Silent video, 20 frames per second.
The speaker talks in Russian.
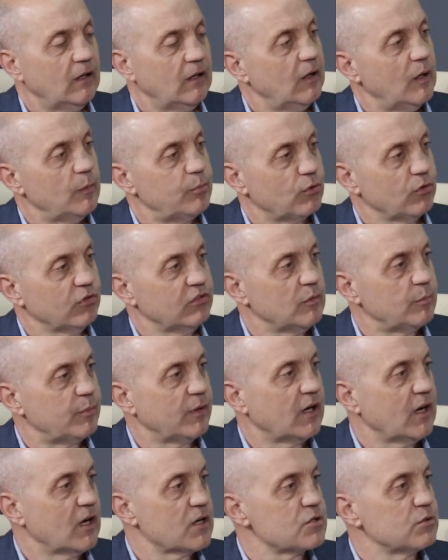Опросы
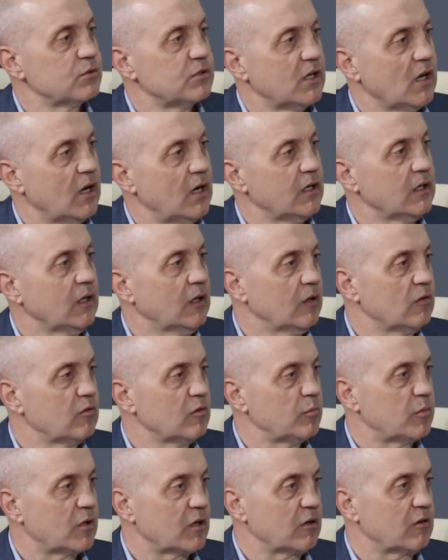покажут реальные на
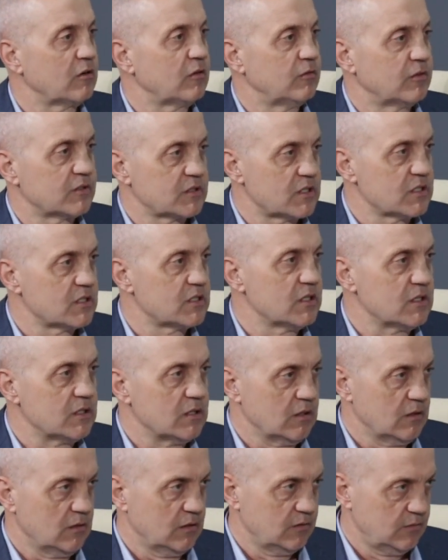выборах в
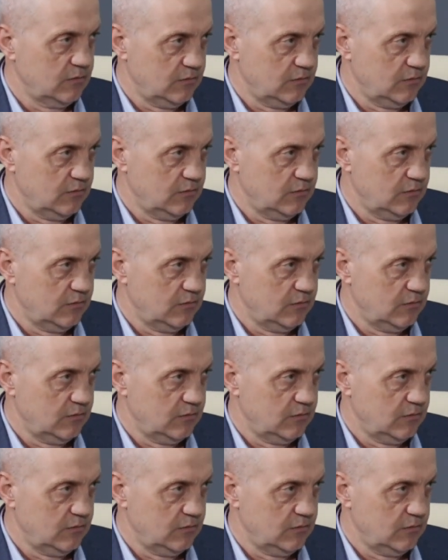воскресенье.